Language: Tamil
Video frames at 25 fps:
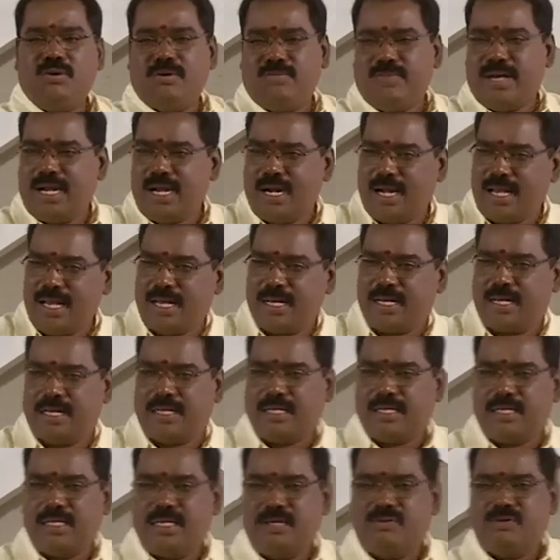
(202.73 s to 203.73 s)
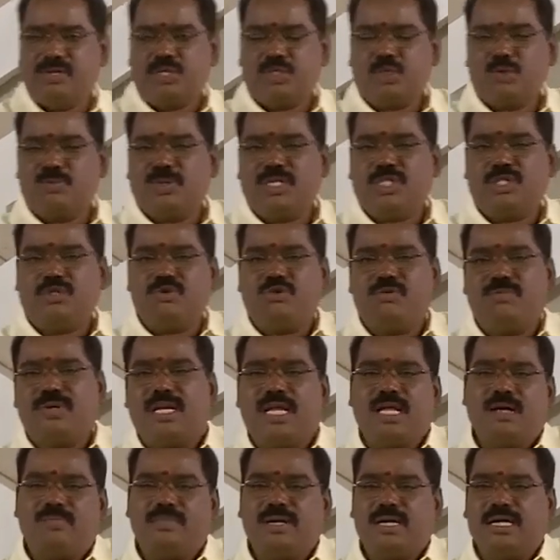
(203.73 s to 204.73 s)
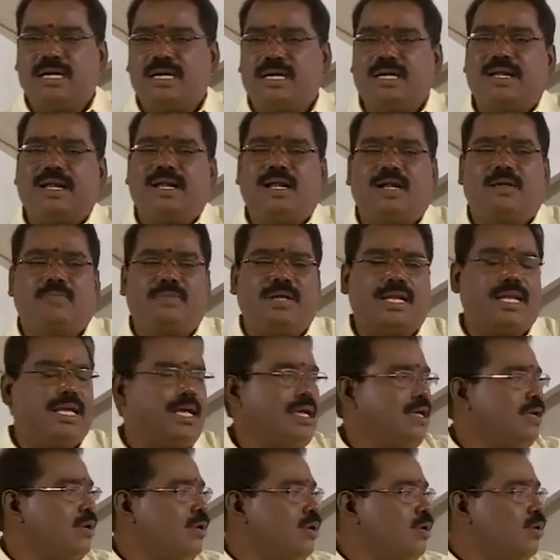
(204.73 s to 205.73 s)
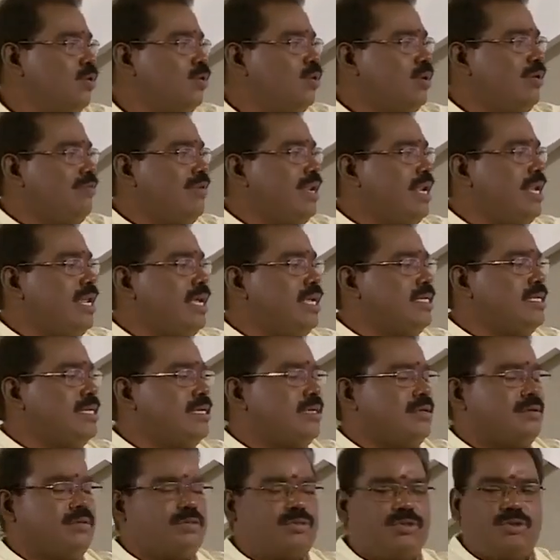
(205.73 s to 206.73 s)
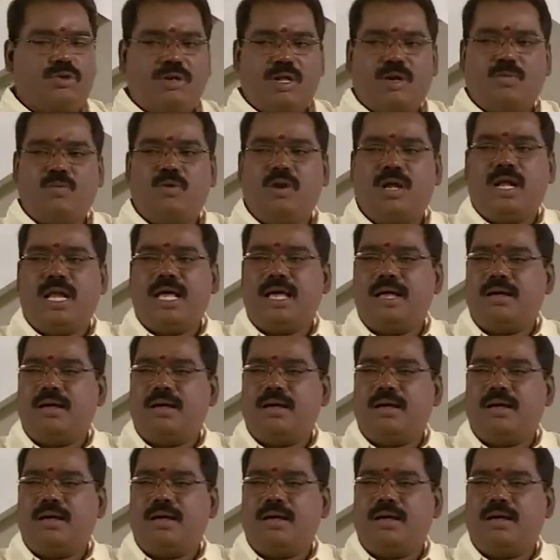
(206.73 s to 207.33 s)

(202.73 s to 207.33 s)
ஒரு பலனாக இவர் சுபத்துவம் இல்லாமல் இருக்கின்ற நிலைமையில் ஒரு வில்லேஜ் தொடர்பு